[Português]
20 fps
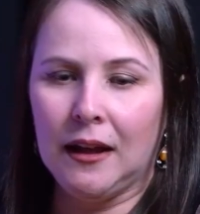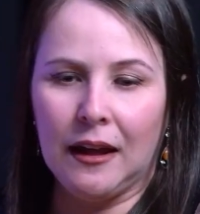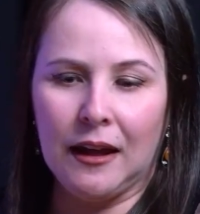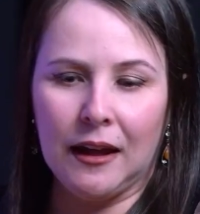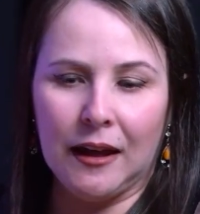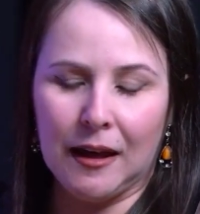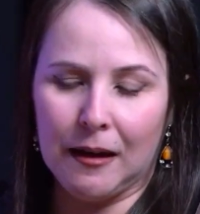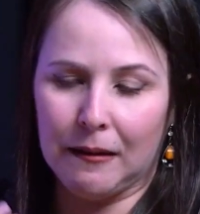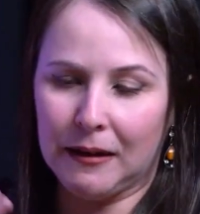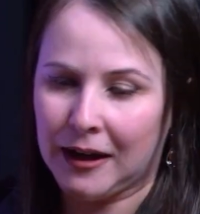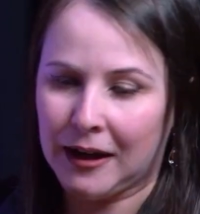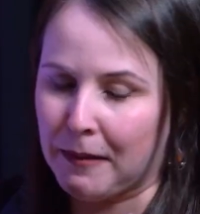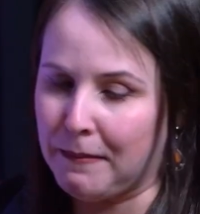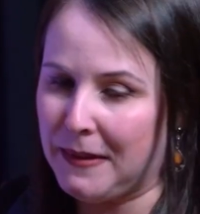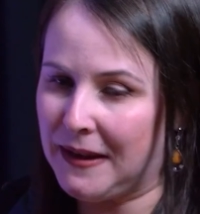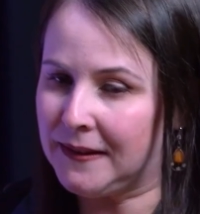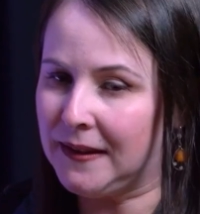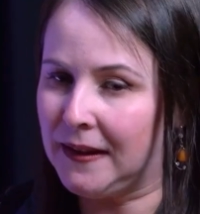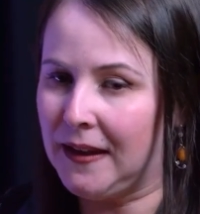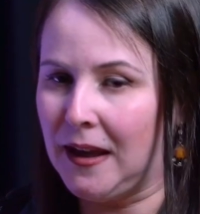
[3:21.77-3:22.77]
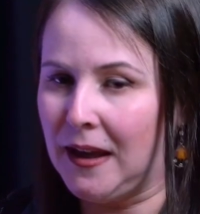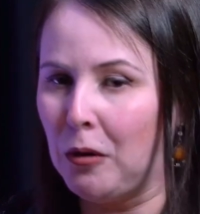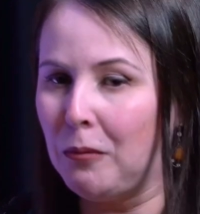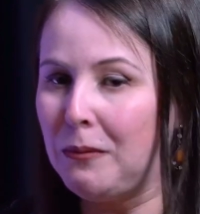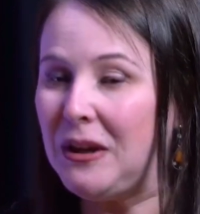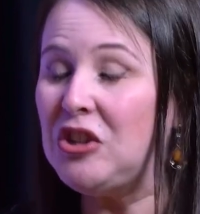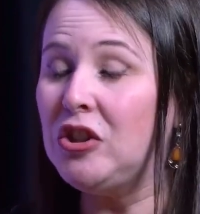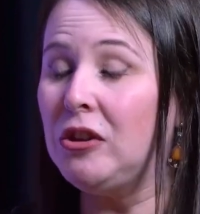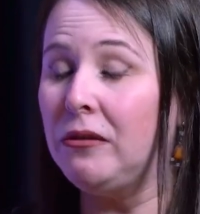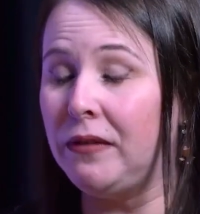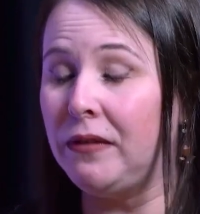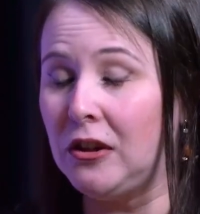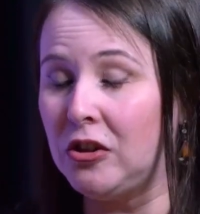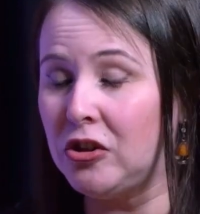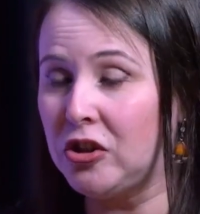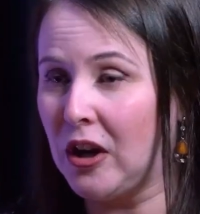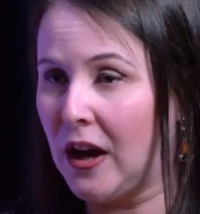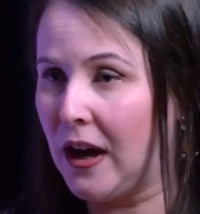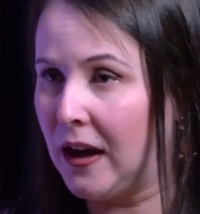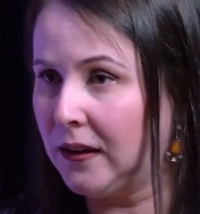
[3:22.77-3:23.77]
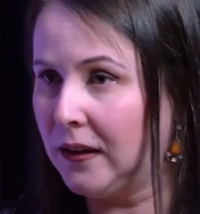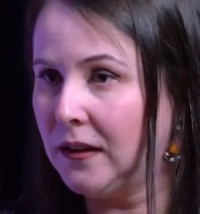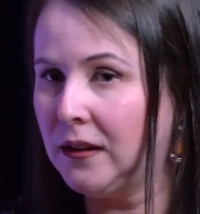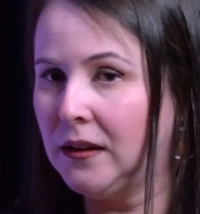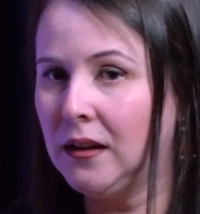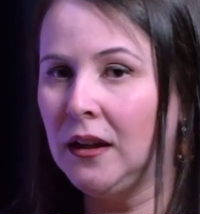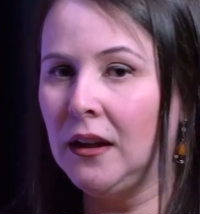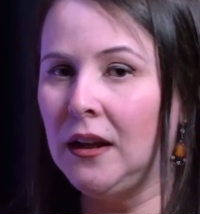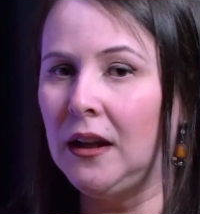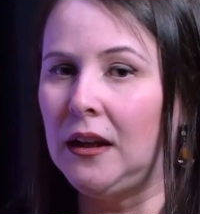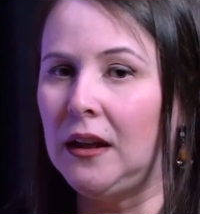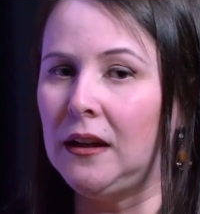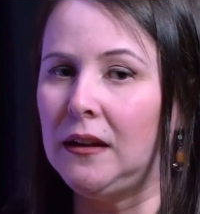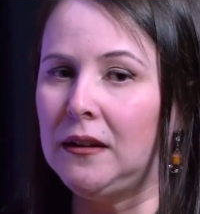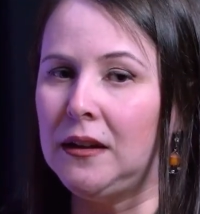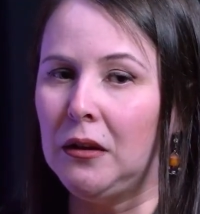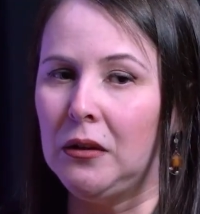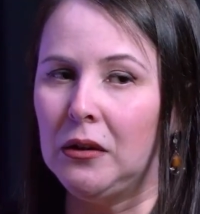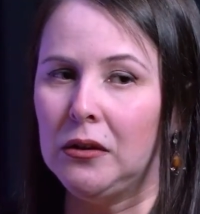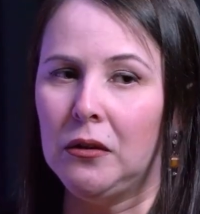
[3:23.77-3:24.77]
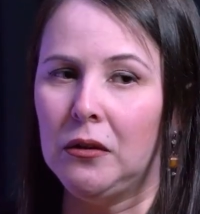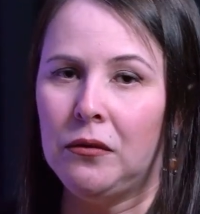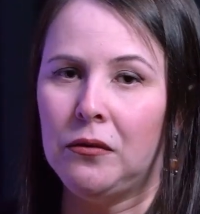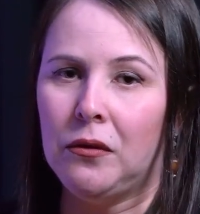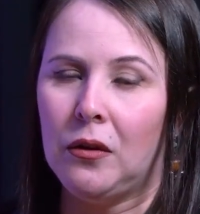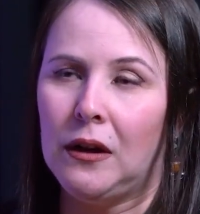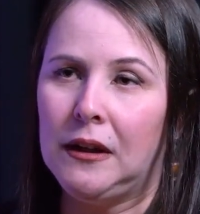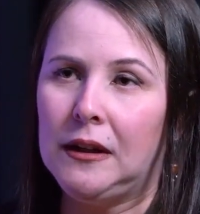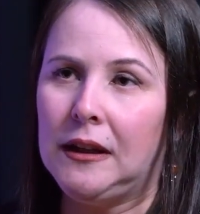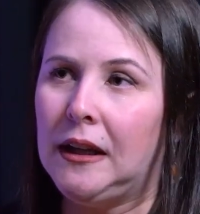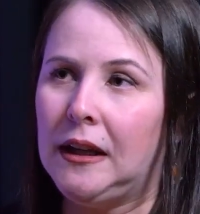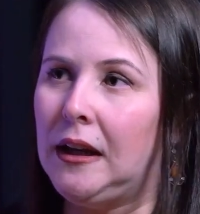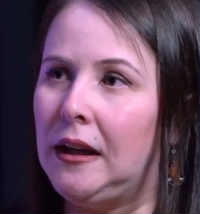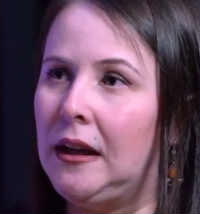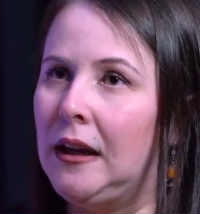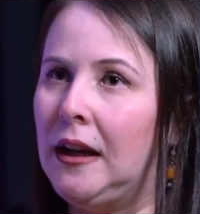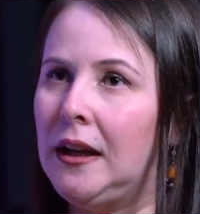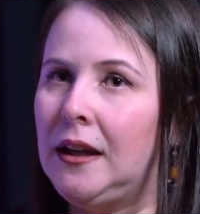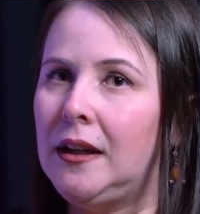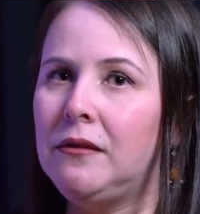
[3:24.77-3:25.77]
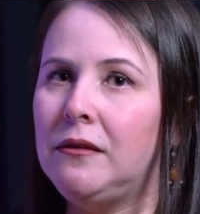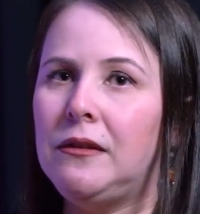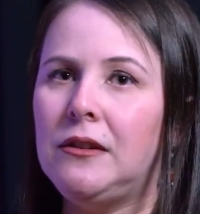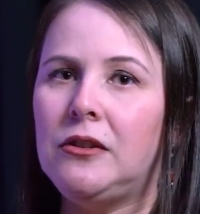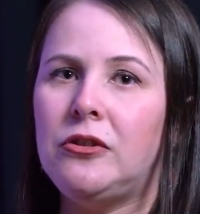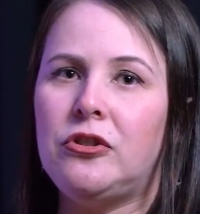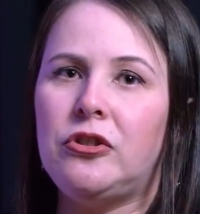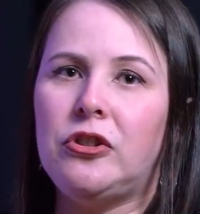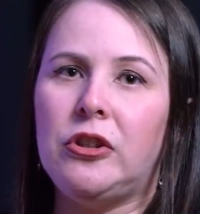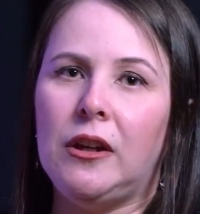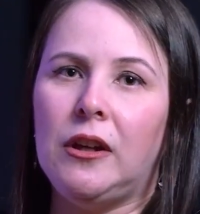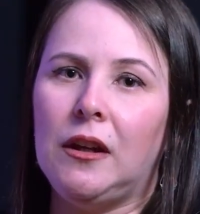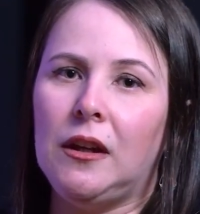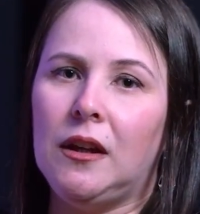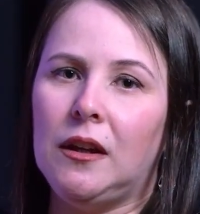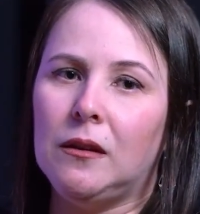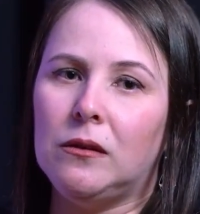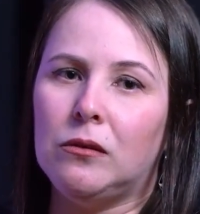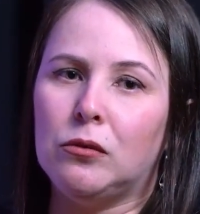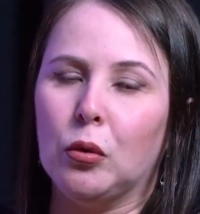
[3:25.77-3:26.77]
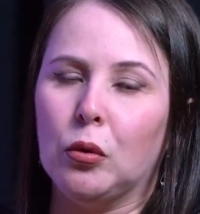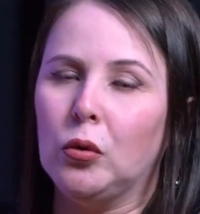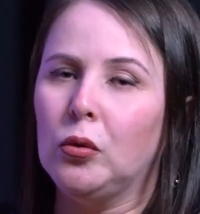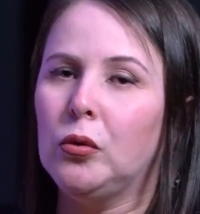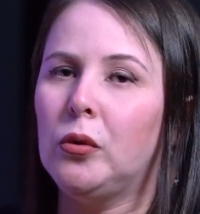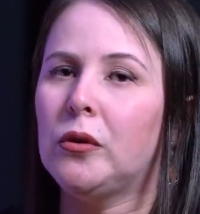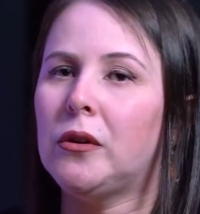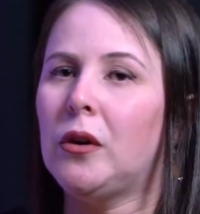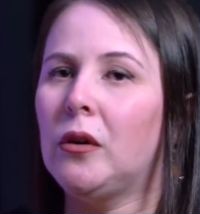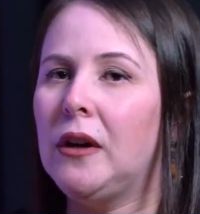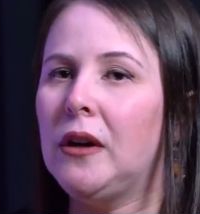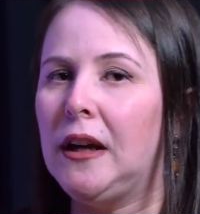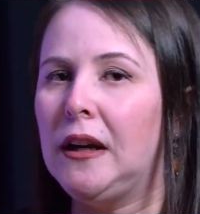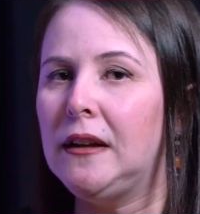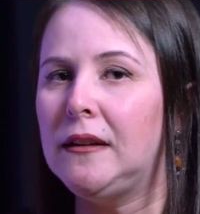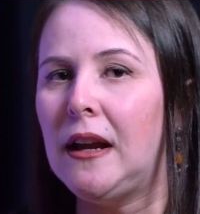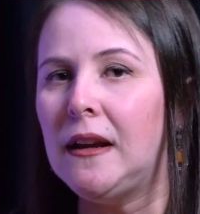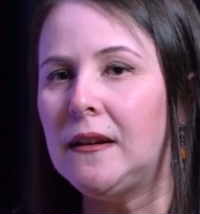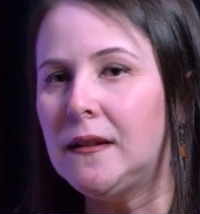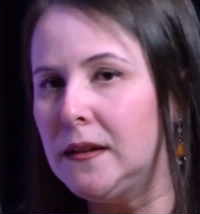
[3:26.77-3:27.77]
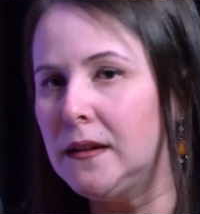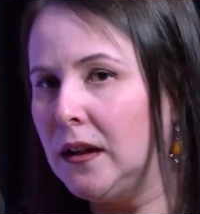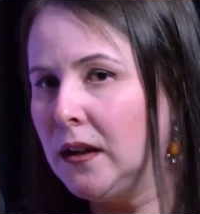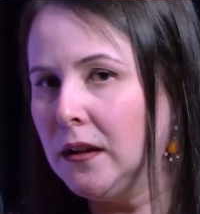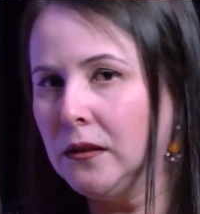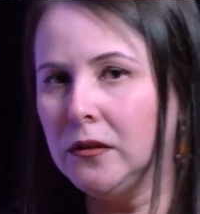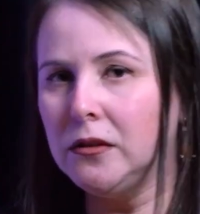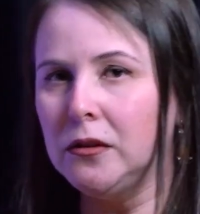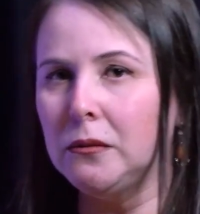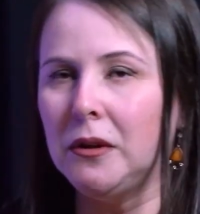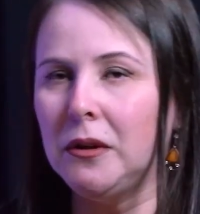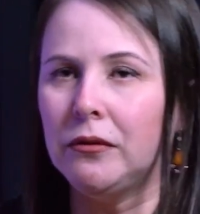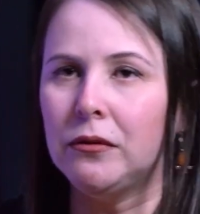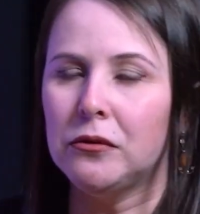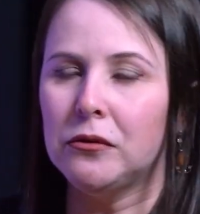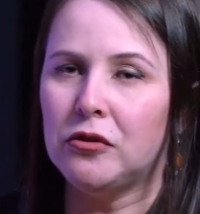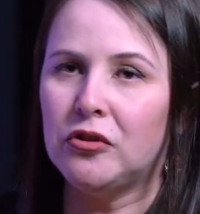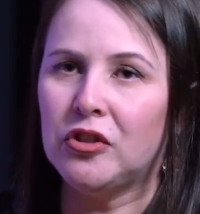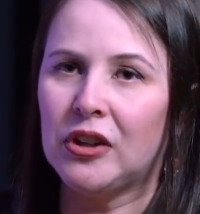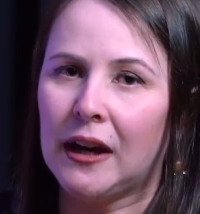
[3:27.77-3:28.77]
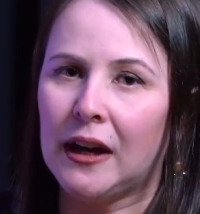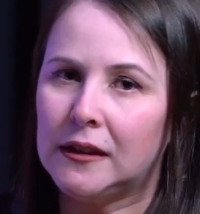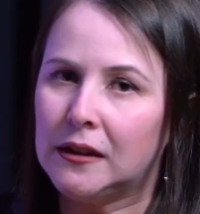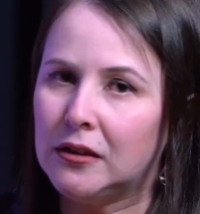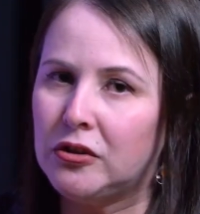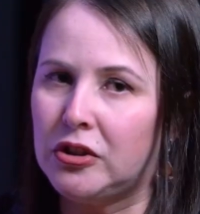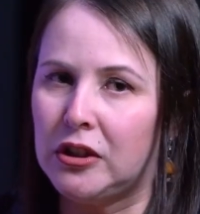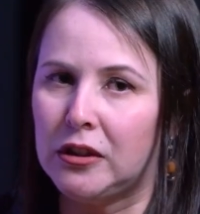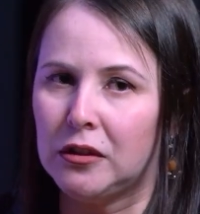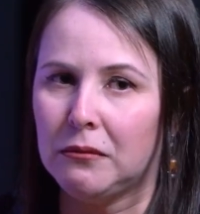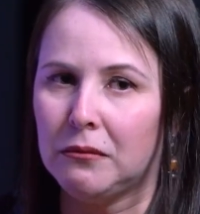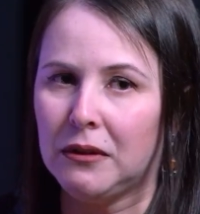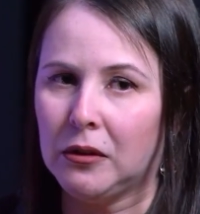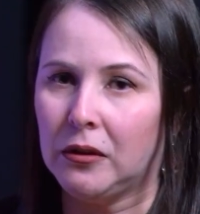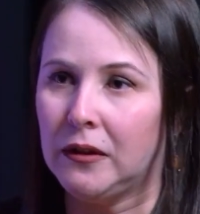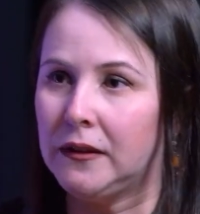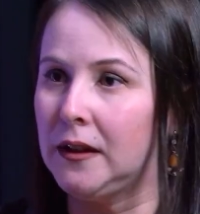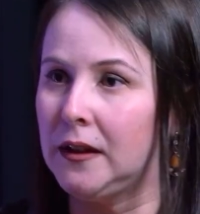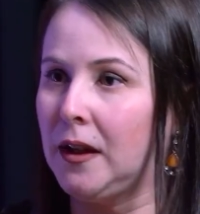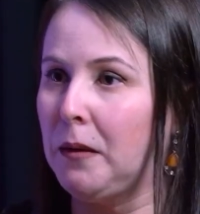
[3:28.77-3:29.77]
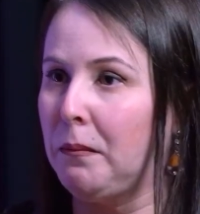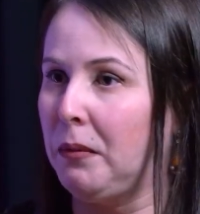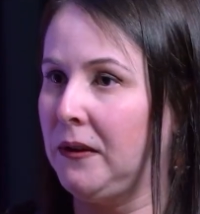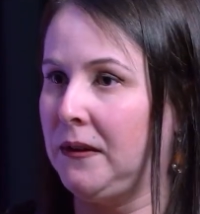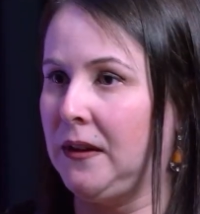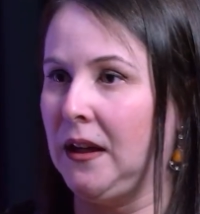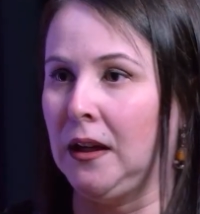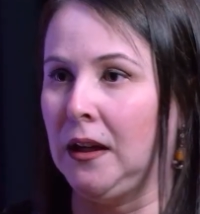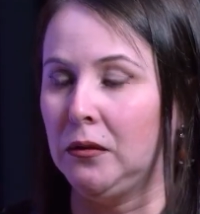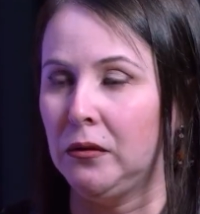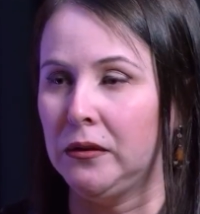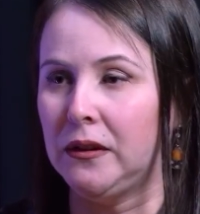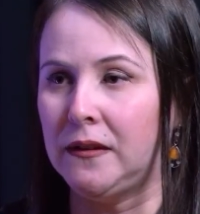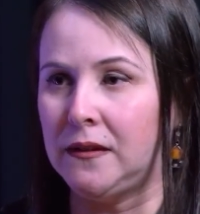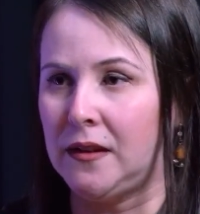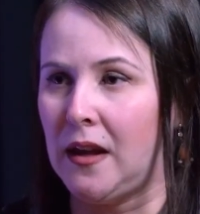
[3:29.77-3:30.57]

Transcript: é a cabeça realmente fechada. Então eu não vou ali investir tudo que eu ganhei em 10 anos do meu fundo de garantia numa coisa que pode ser que não dê